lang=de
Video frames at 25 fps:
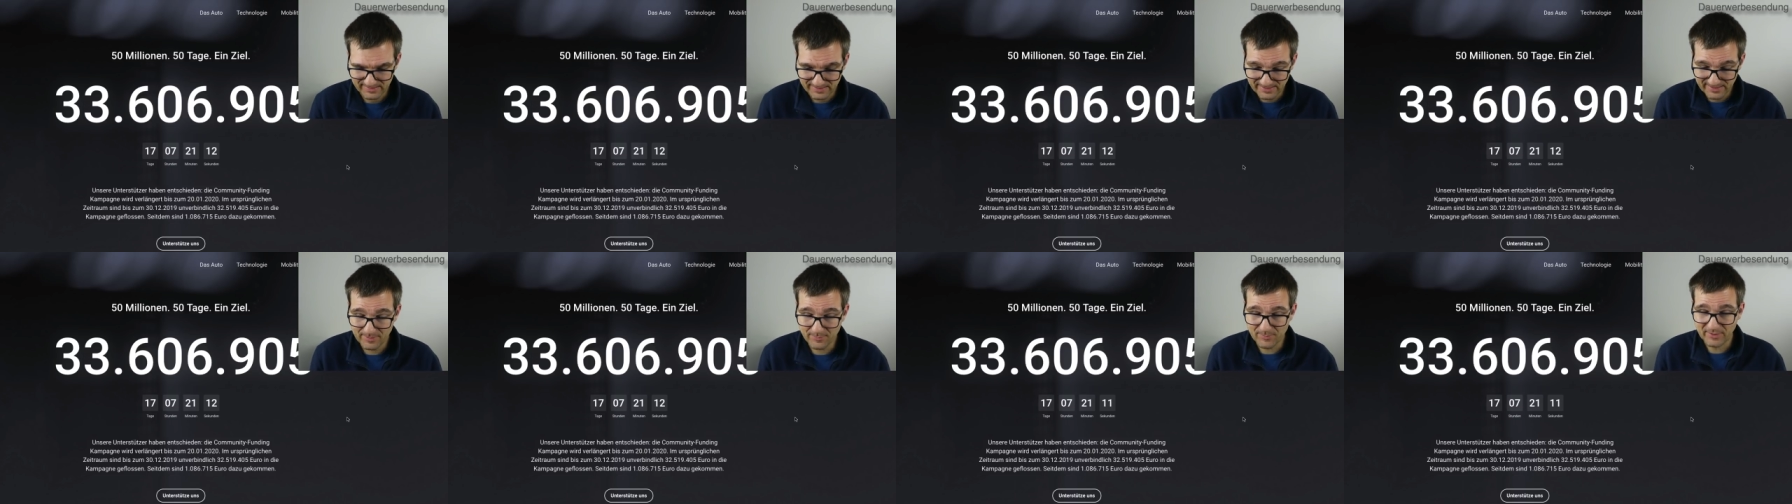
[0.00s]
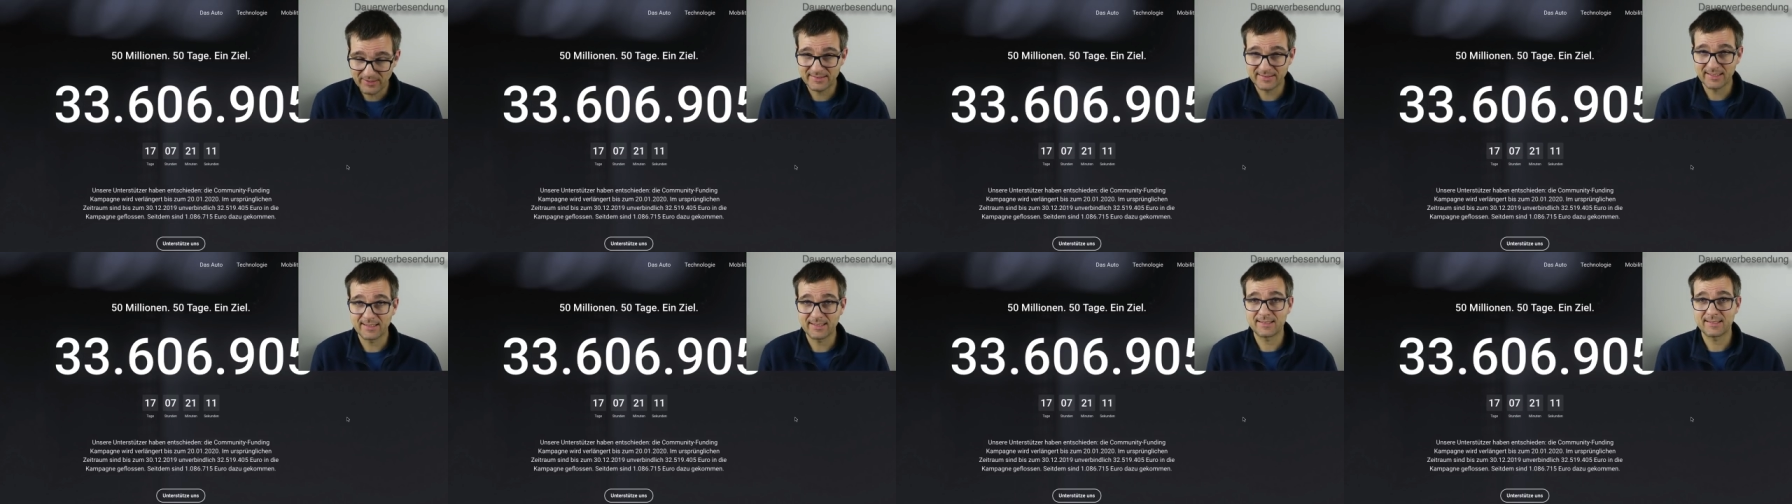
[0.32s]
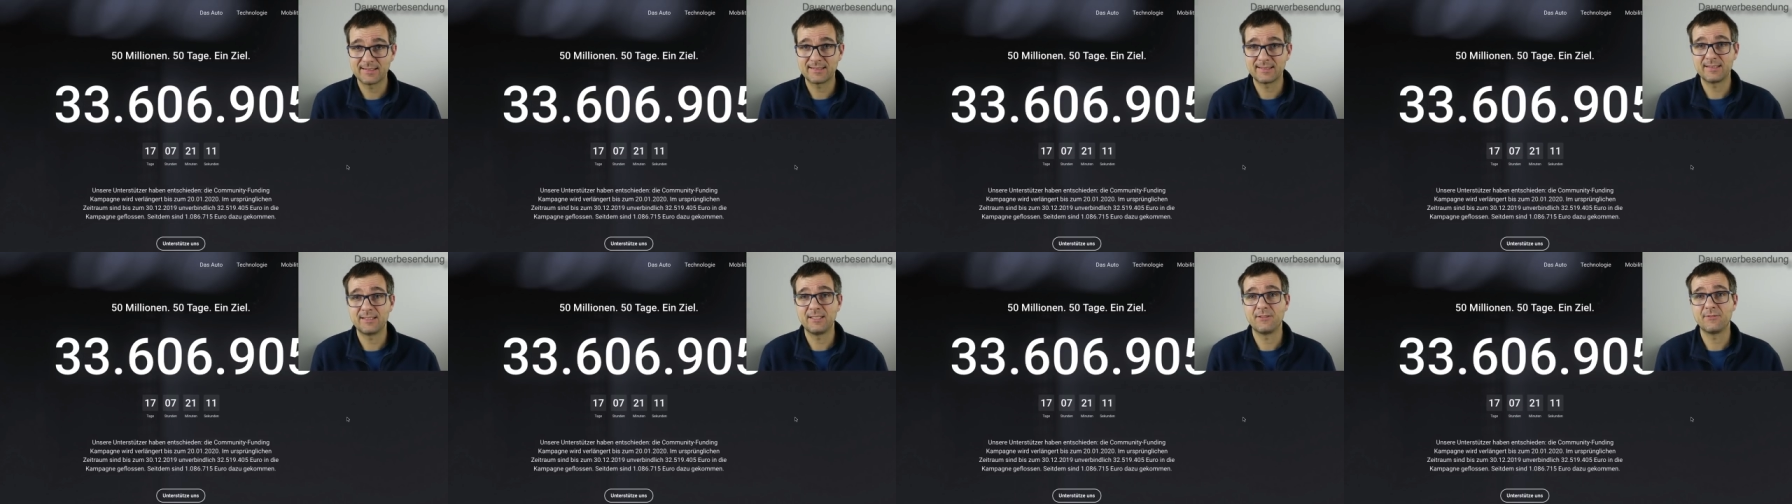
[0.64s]
nehmen als
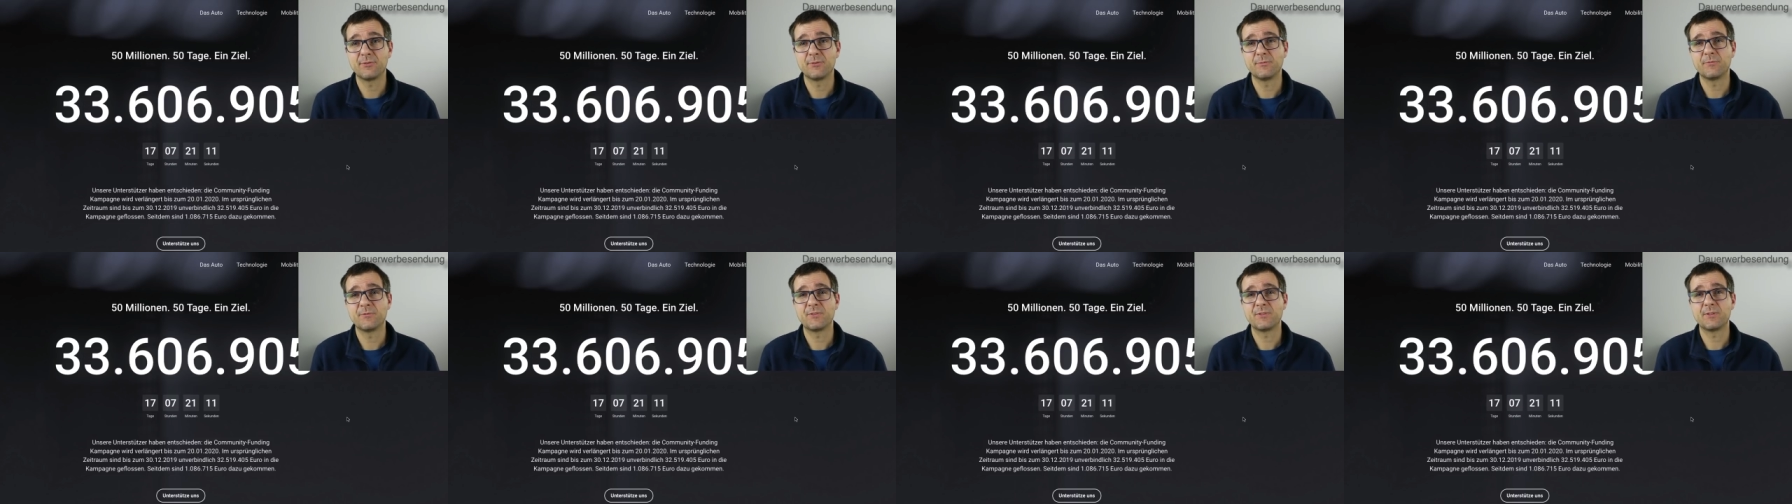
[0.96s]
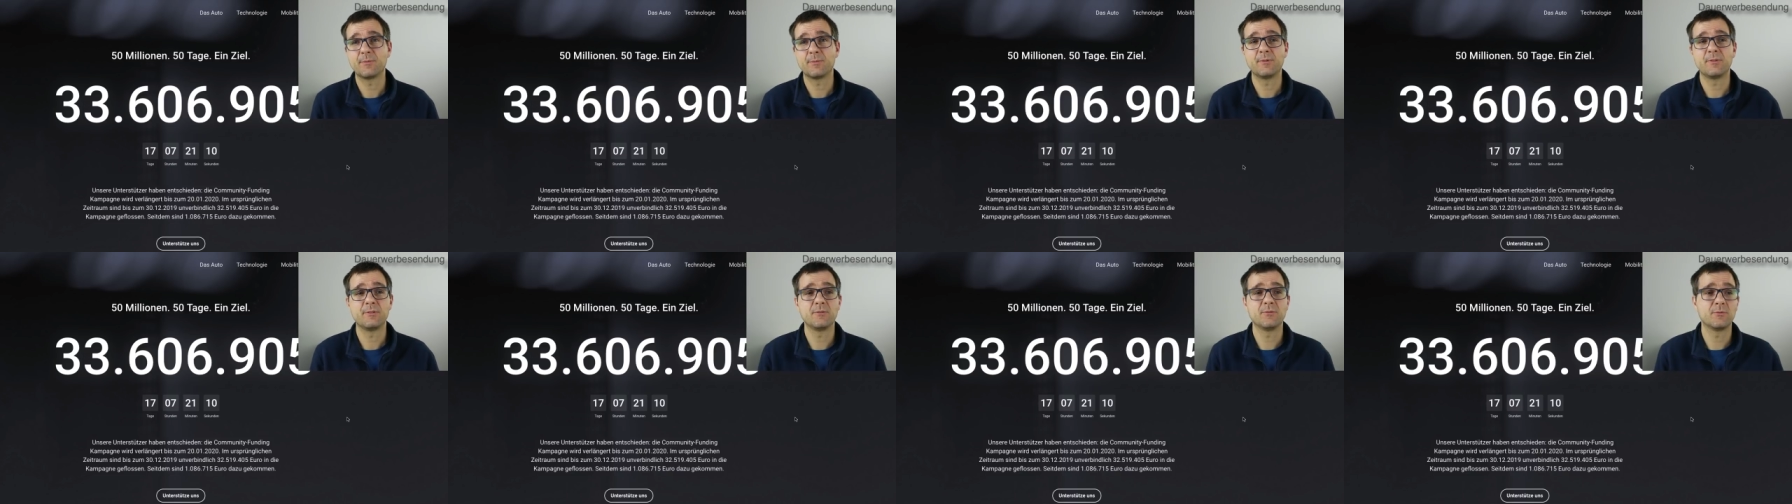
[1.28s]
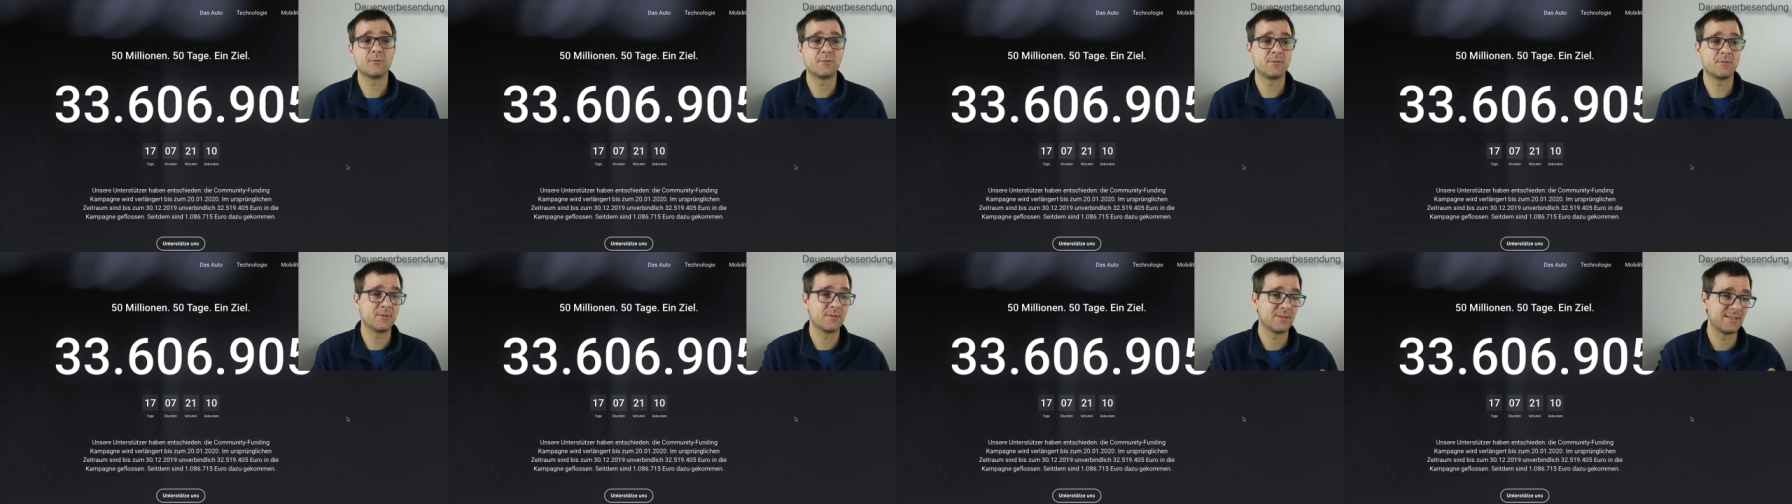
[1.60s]
erstes Ziel 50
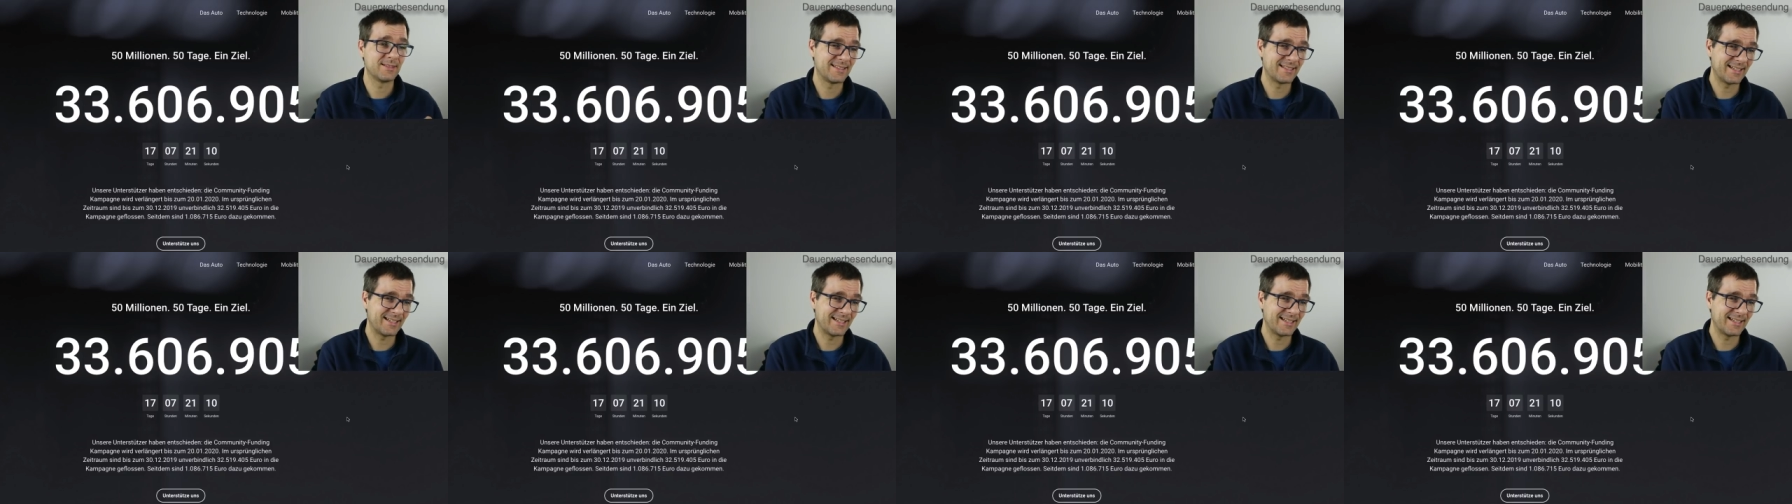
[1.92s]
Millionen,